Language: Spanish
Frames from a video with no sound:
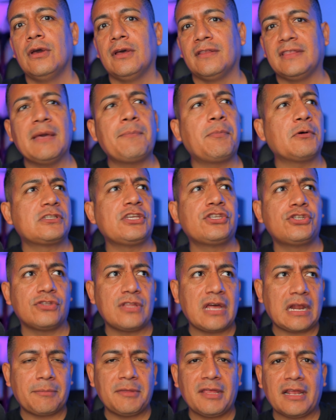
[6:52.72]
de
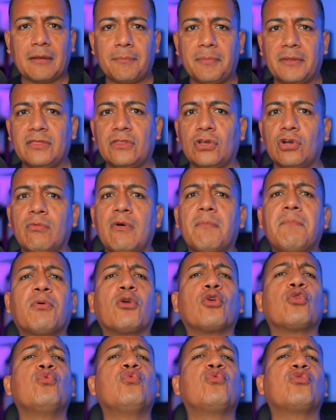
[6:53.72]
posicionarme de repente como
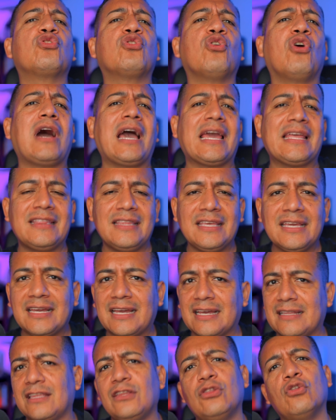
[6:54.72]
producto high
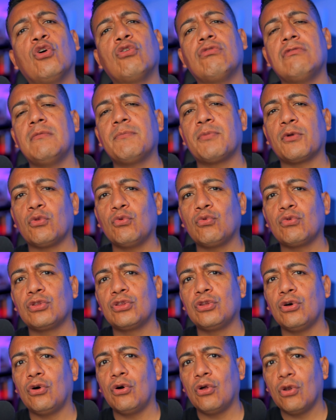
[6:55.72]
ticket y no como
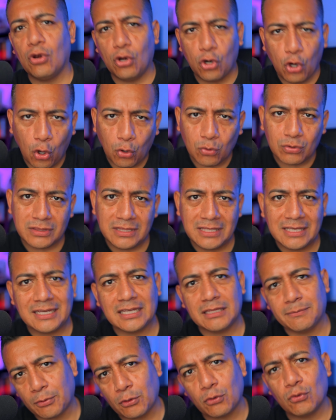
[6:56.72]
producto low
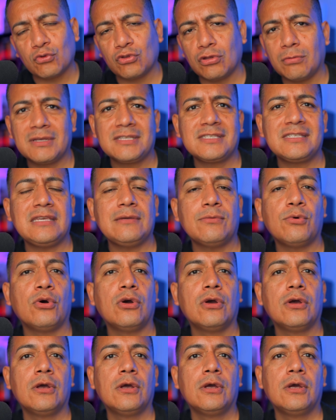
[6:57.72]
ticket, producto masivo,
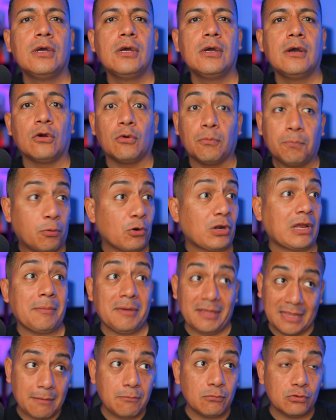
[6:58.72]
porque
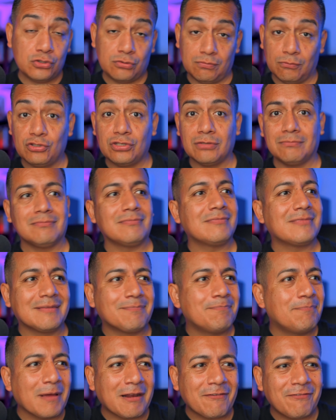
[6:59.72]
me da mucho,
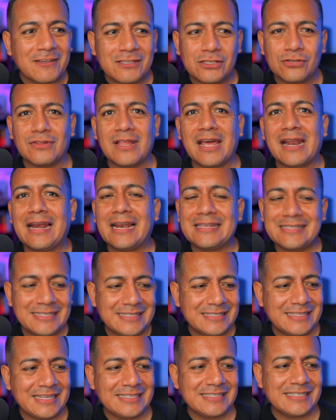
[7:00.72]
perfeccionar la
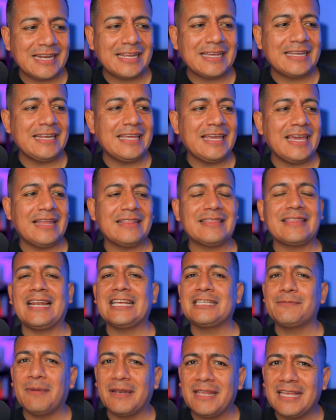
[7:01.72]
asistencia al cliente, la
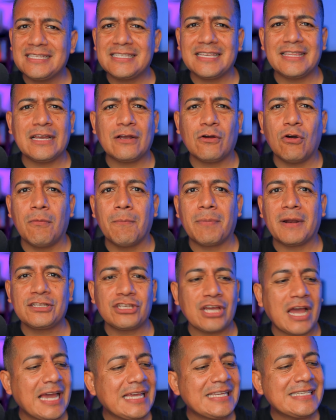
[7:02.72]
experiencia de compra.
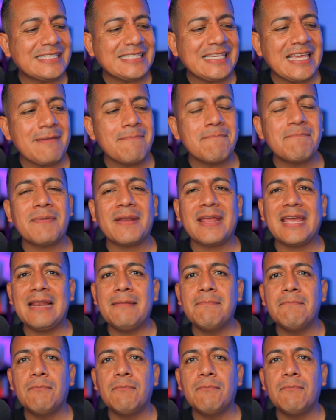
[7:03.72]
hay siempre el